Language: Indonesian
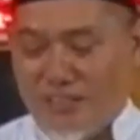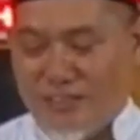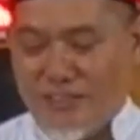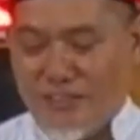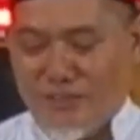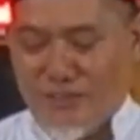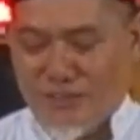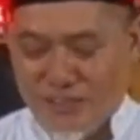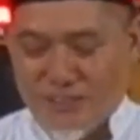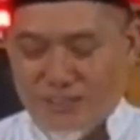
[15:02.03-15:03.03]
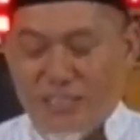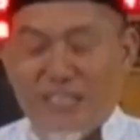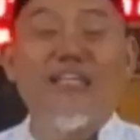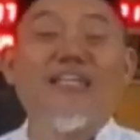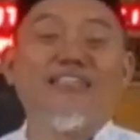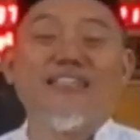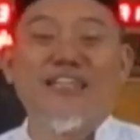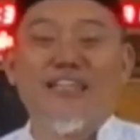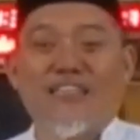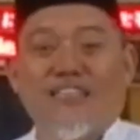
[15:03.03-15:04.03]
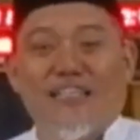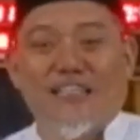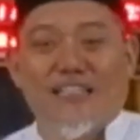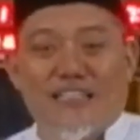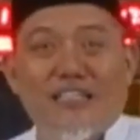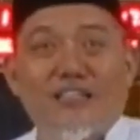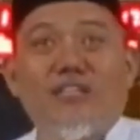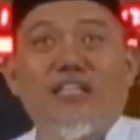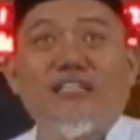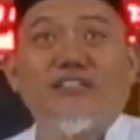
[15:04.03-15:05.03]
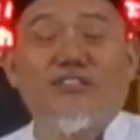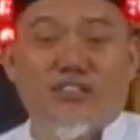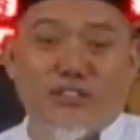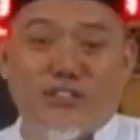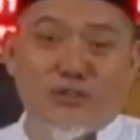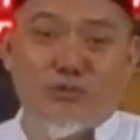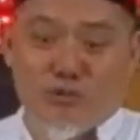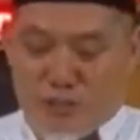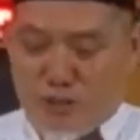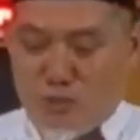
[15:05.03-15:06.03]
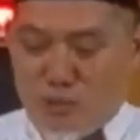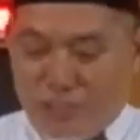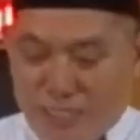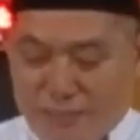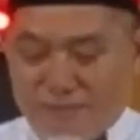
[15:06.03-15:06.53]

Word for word: astagfirullah alladzi la ilaha illa wal hayyul qayyum wa atubu ilaih